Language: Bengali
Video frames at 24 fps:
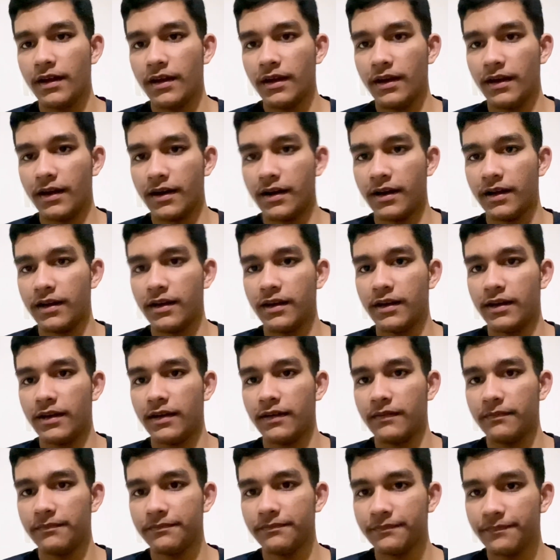এখানে
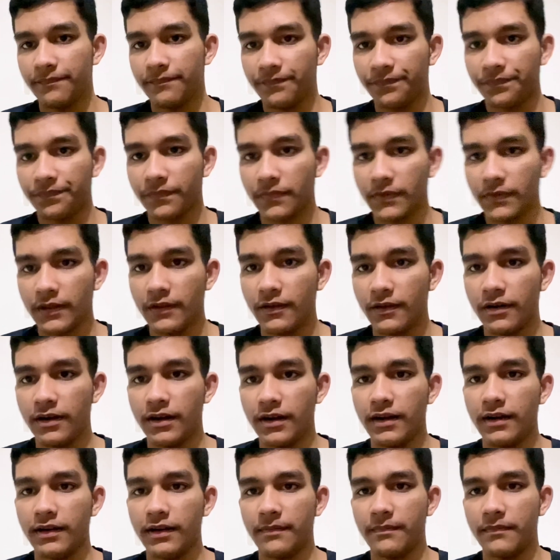
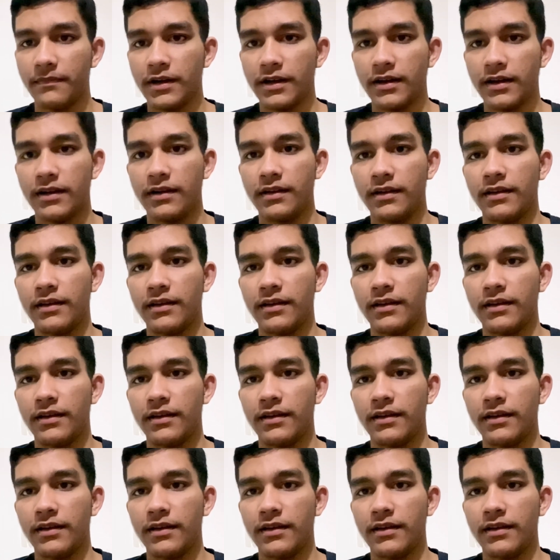ধরেন আমরা